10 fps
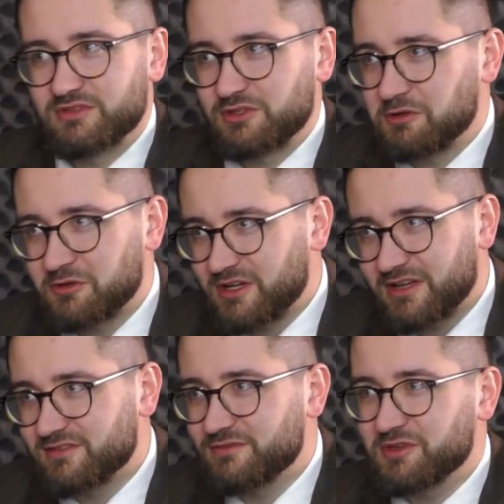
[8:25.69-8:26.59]
Trzeba go
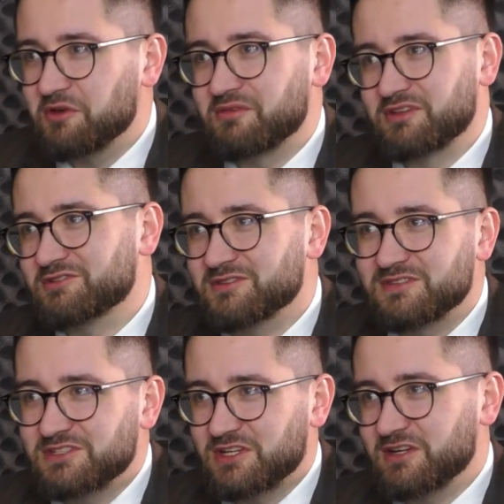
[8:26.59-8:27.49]
regazyfikować. To
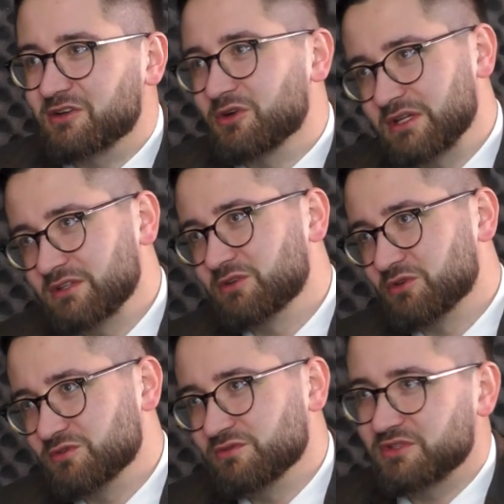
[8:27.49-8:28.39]
jest szereg kolejnych
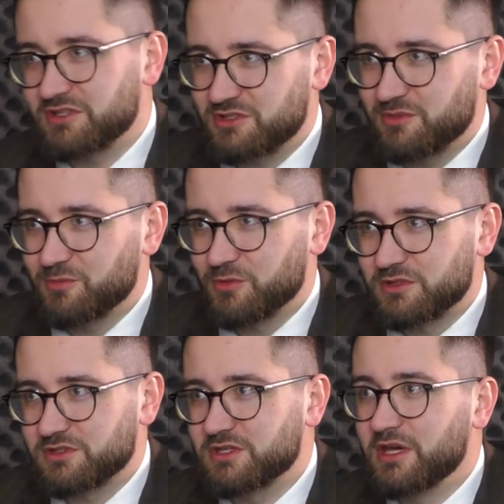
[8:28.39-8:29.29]
kosztów, które trzeba
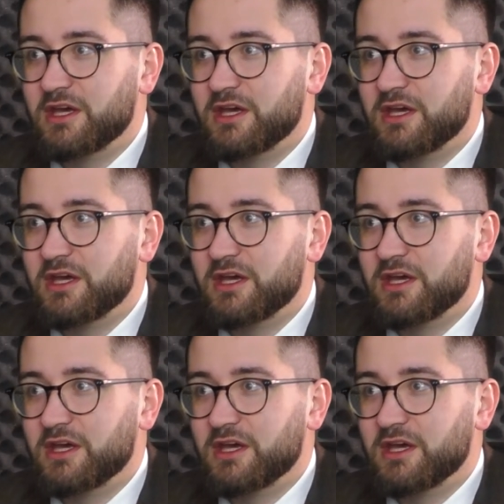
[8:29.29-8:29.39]
ponieść.